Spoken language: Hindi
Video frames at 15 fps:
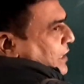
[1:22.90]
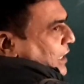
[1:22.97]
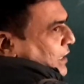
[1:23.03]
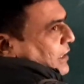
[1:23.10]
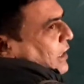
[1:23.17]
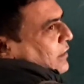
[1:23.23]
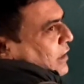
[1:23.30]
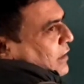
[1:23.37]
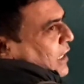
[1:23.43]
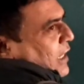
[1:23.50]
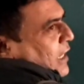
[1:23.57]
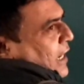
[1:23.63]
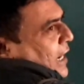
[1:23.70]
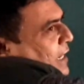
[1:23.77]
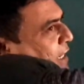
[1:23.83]
निकल जाता था
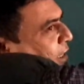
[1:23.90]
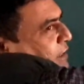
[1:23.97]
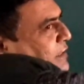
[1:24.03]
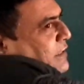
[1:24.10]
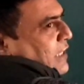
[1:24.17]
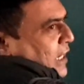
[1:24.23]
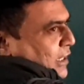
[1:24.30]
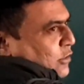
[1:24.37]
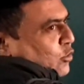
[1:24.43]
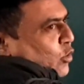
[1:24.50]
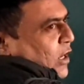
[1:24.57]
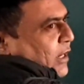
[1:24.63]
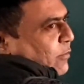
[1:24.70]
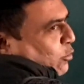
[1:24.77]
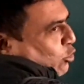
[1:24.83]
एन जो
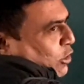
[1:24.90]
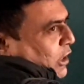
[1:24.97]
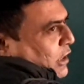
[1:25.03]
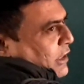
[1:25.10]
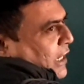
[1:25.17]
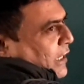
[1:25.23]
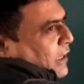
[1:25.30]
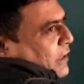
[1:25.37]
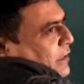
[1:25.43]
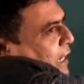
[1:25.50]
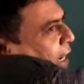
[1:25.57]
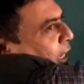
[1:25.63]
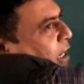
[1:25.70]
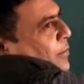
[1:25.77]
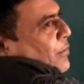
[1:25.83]
है वो निकल जाएगा
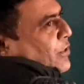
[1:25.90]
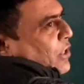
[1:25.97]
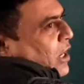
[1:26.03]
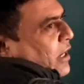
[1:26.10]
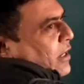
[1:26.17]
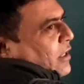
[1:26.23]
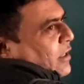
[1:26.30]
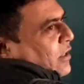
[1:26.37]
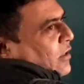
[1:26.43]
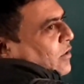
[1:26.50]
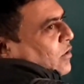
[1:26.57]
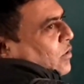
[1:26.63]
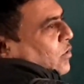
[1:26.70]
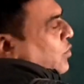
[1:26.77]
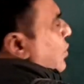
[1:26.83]
या एन ए बी आर
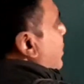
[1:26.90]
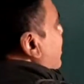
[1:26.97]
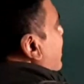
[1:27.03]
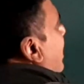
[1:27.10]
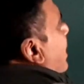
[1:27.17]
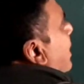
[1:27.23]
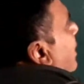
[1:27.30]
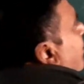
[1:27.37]
और ये